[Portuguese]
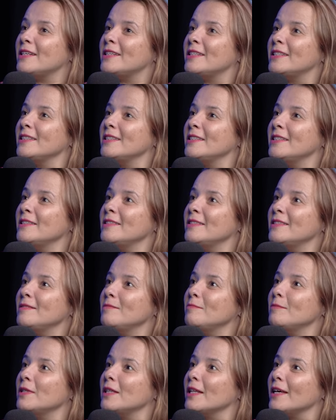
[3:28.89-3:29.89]
que
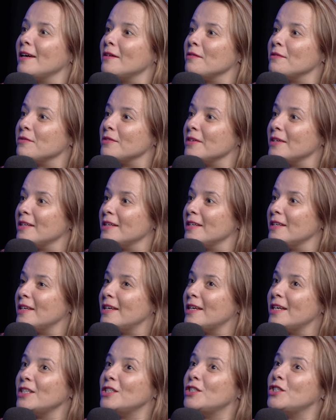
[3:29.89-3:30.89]
me leva
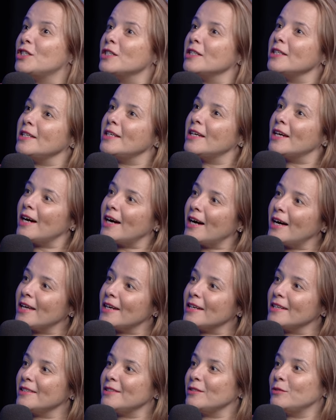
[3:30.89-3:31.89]
a
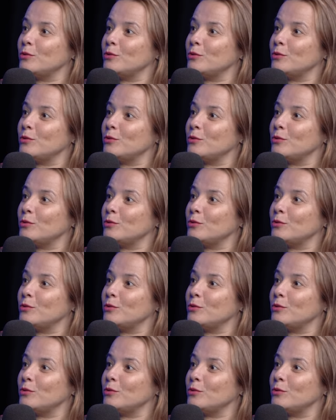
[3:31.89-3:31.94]
desligar